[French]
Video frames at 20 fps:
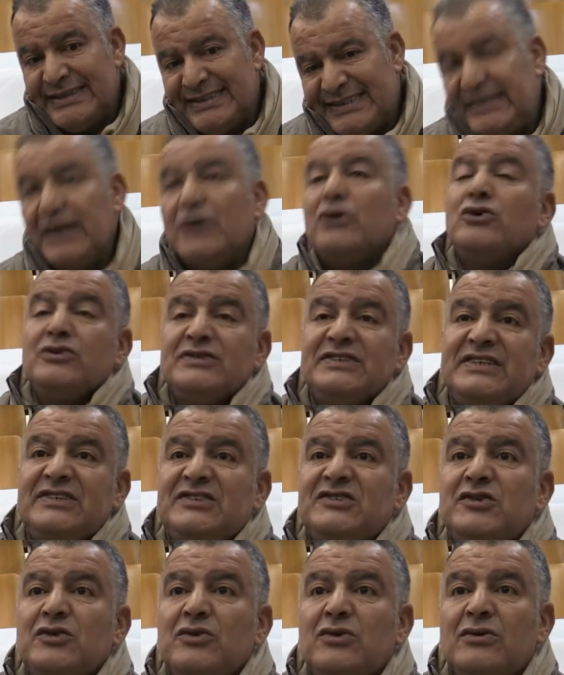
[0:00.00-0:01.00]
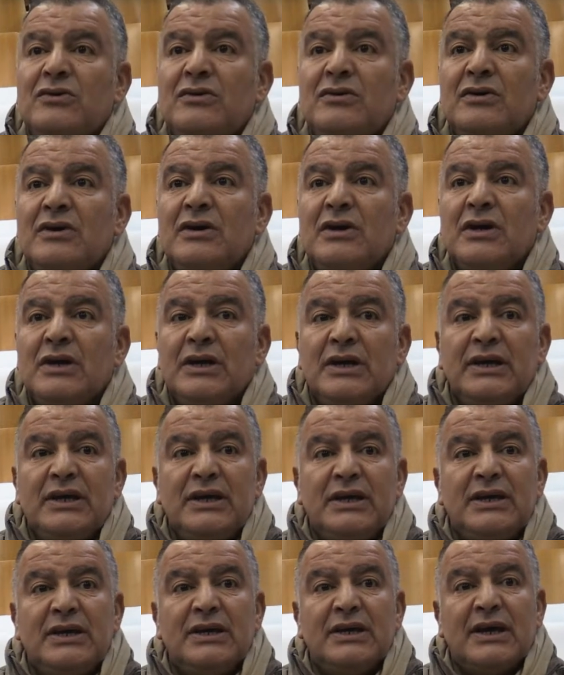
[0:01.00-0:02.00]
sans concession,
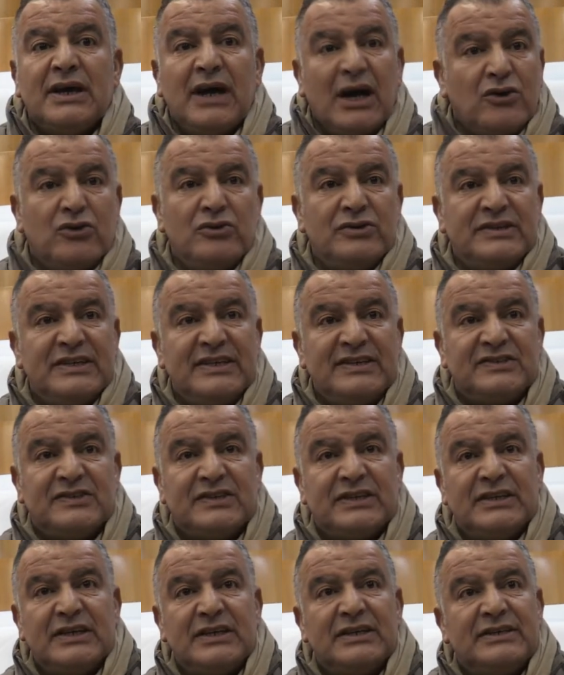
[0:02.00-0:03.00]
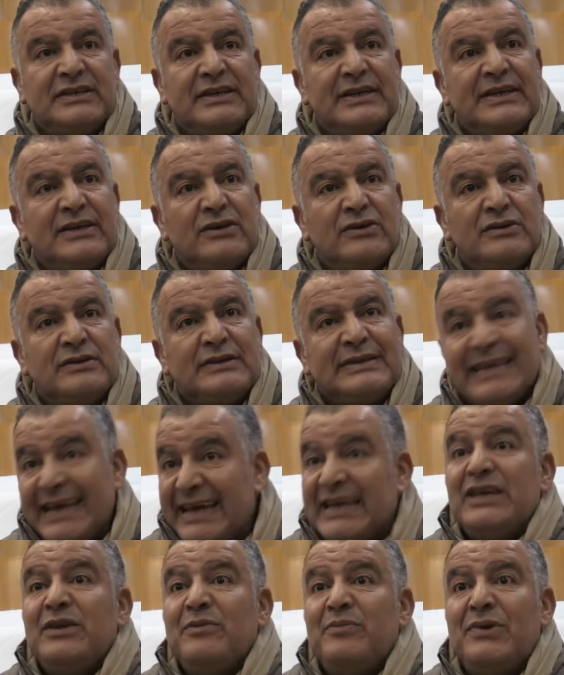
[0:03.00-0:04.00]
et raconter ce qui était euh,
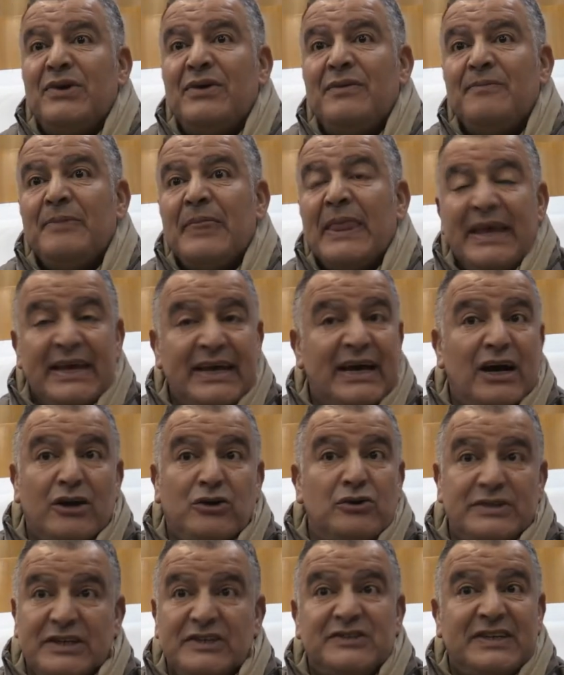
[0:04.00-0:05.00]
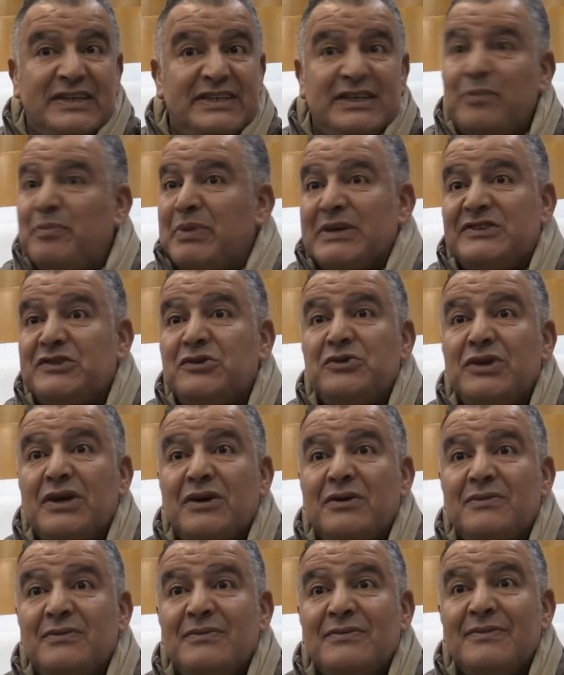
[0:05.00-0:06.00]
terrible, et raconter ce qui était
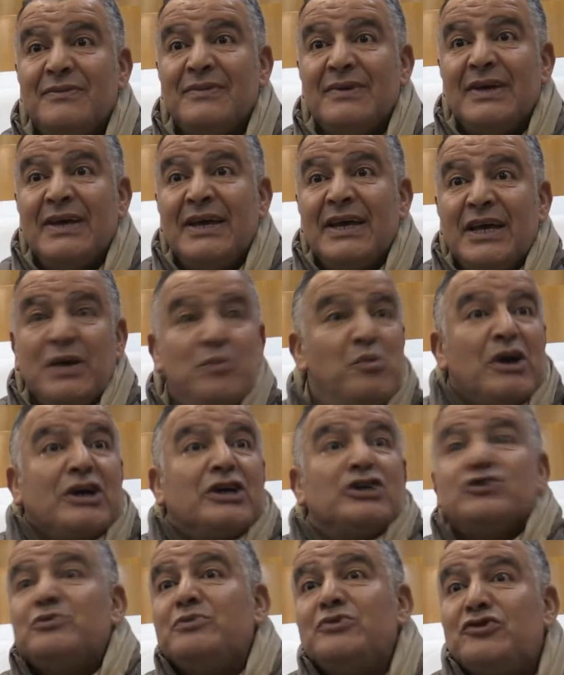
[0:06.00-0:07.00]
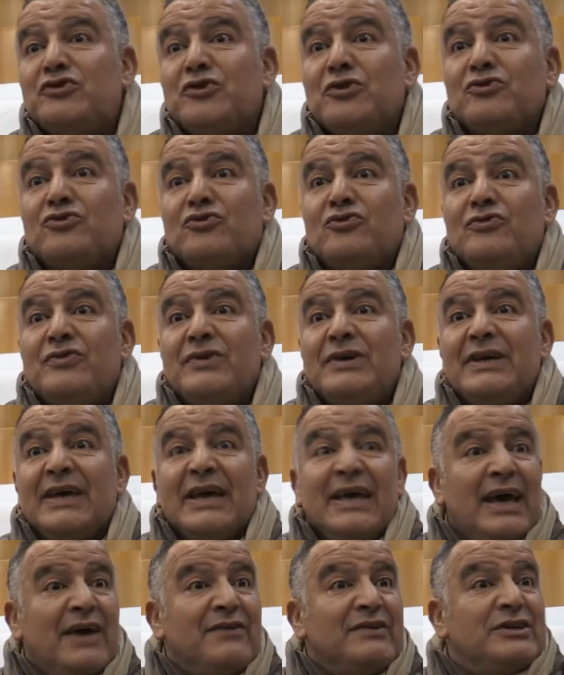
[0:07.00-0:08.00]
passionnant. Et moi, quand je me suis retrouvé
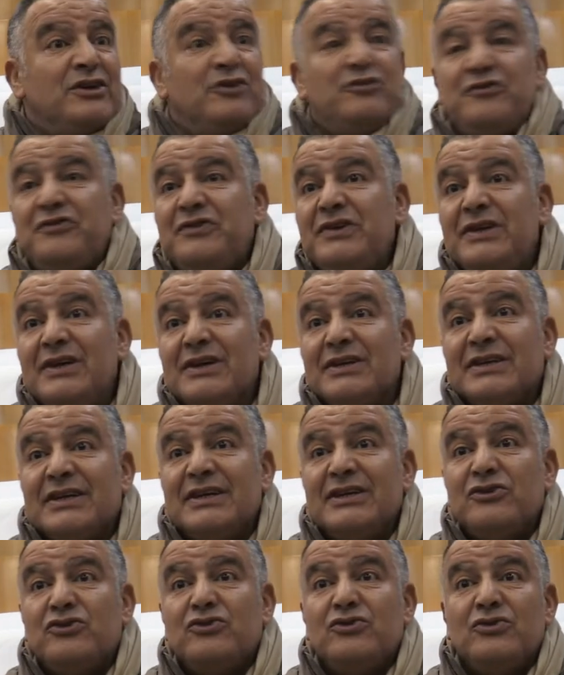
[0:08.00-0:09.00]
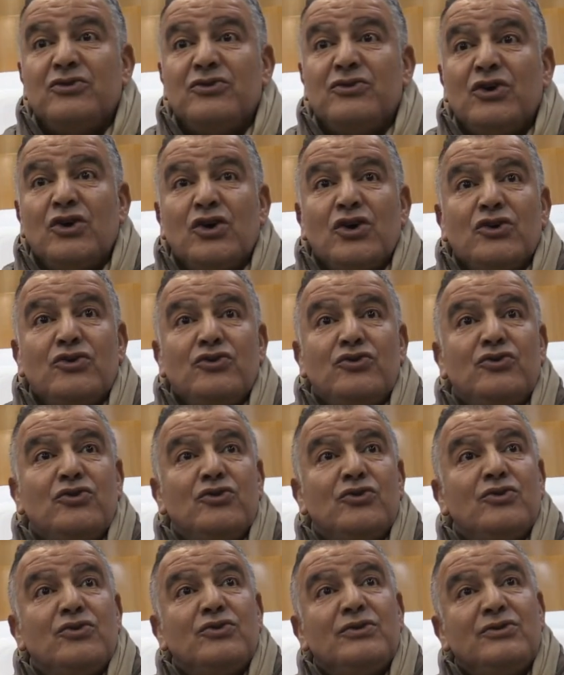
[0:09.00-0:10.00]
avec des filles en train de,
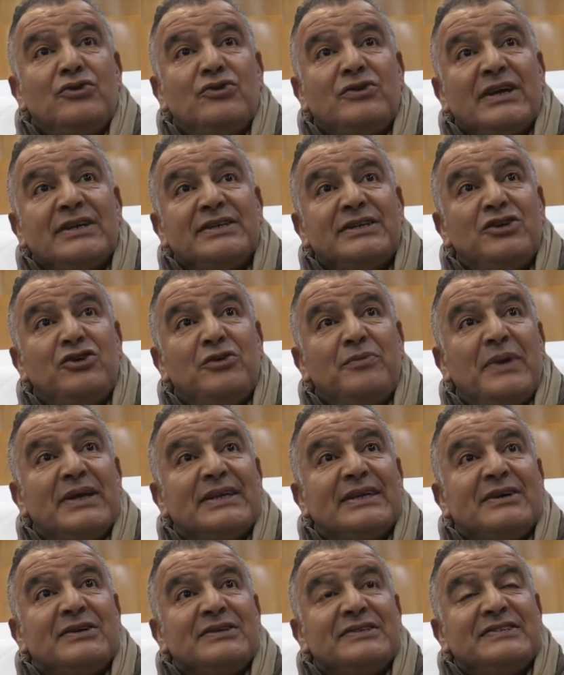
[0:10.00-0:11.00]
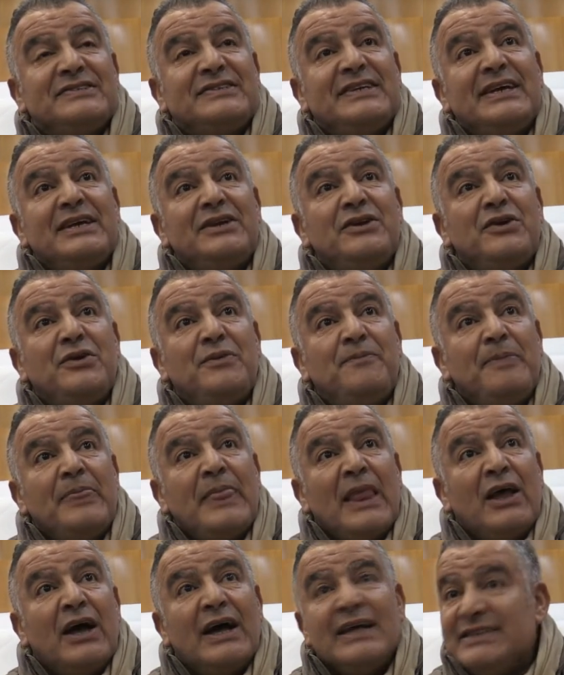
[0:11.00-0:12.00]
de, tenter de mettre en scène
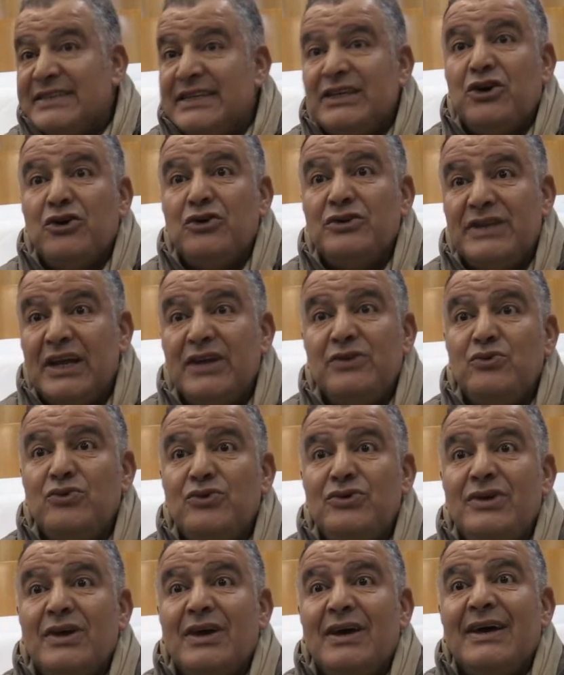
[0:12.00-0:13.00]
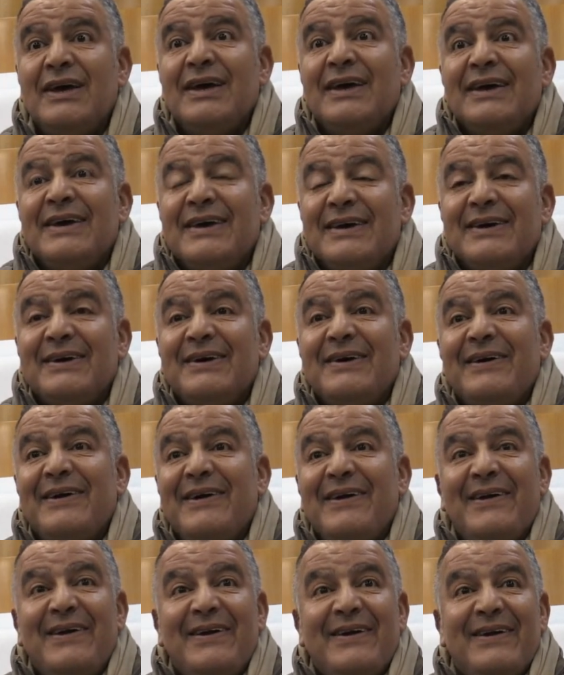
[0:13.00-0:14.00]
Antigone d'Anouille,
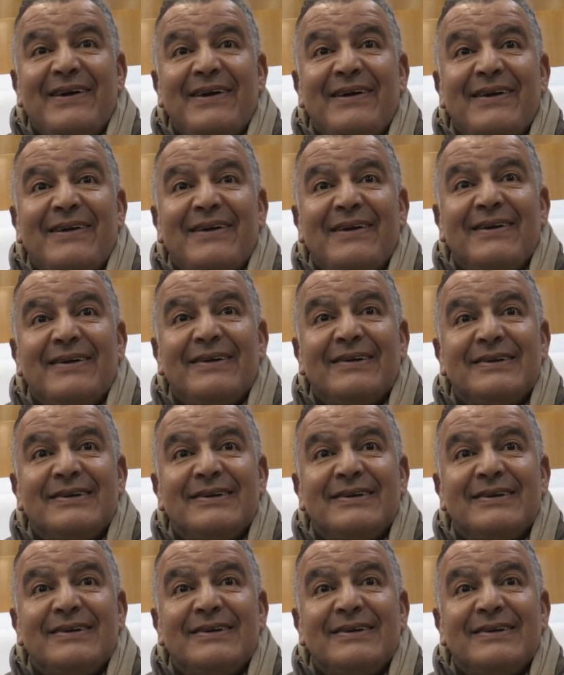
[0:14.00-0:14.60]
euh,